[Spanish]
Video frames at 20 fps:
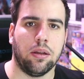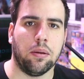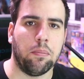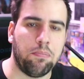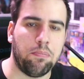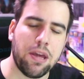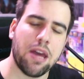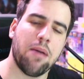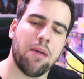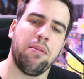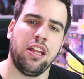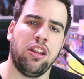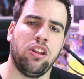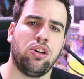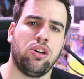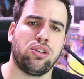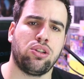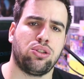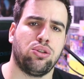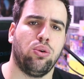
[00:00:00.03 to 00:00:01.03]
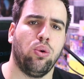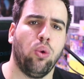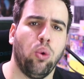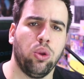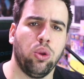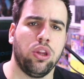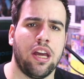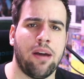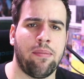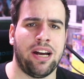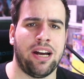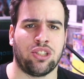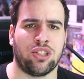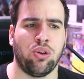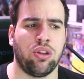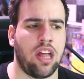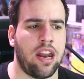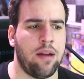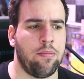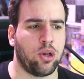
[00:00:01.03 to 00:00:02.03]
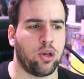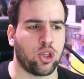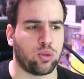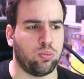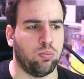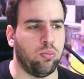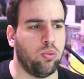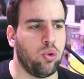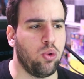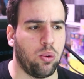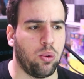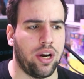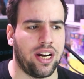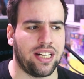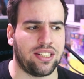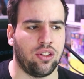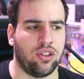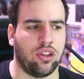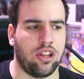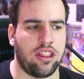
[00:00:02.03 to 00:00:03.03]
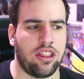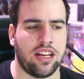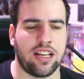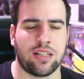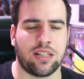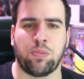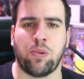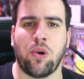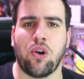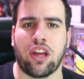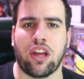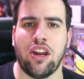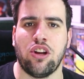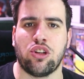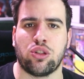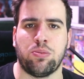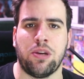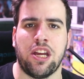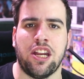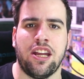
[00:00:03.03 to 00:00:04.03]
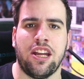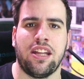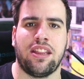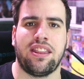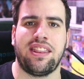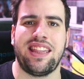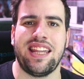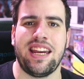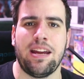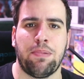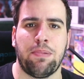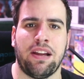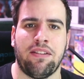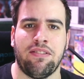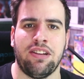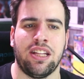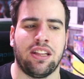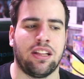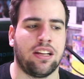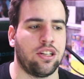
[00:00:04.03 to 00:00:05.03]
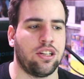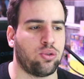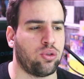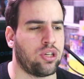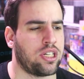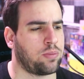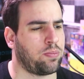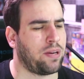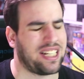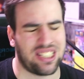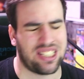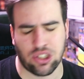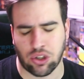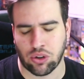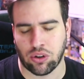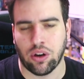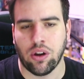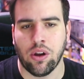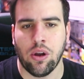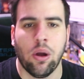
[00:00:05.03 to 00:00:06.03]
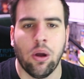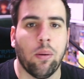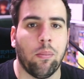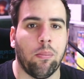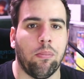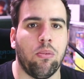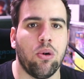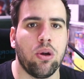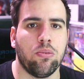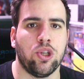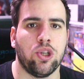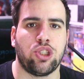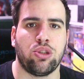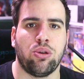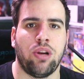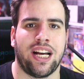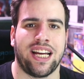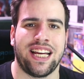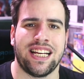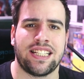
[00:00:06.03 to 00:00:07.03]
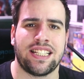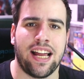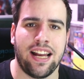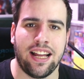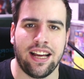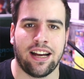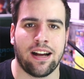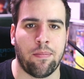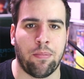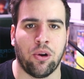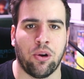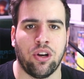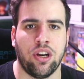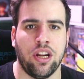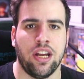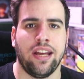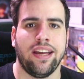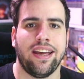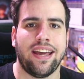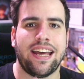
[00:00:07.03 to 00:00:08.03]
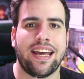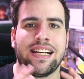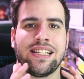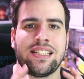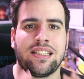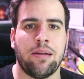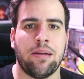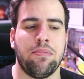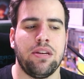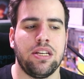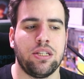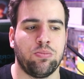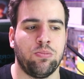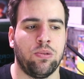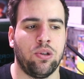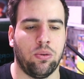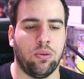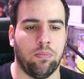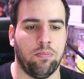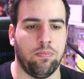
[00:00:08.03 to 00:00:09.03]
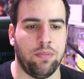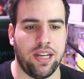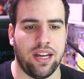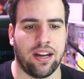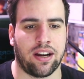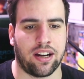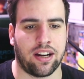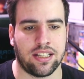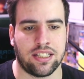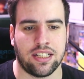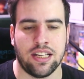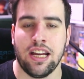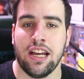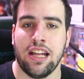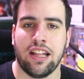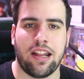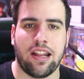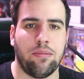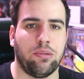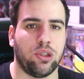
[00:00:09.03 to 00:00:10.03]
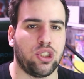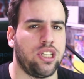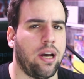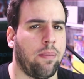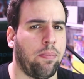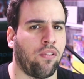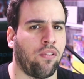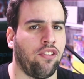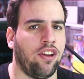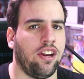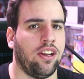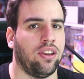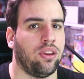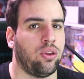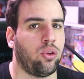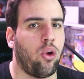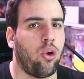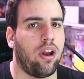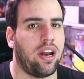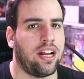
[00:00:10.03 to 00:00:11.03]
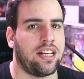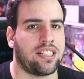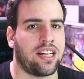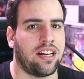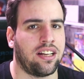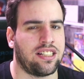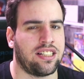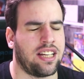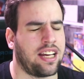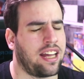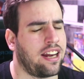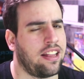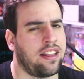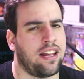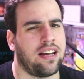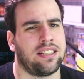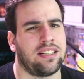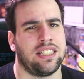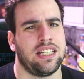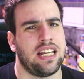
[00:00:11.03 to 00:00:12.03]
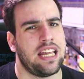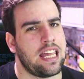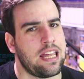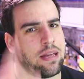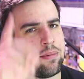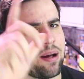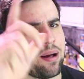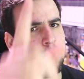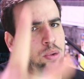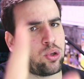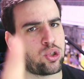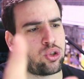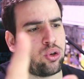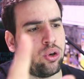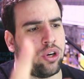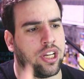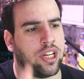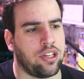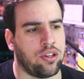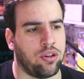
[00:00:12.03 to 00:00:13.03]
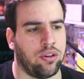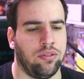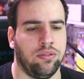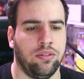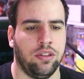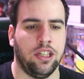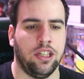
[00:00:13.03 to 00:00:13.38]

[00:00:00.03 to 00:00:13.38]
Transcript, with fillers: Bienvenidos, un día más, hoy tenemos muy buenas noticias porque nos viene Triple Beat, que es una expansión muy muy chula que sale en Japón este mismo viernes. Tenemos ya por fin todas las cartas secretas y vamos con ello.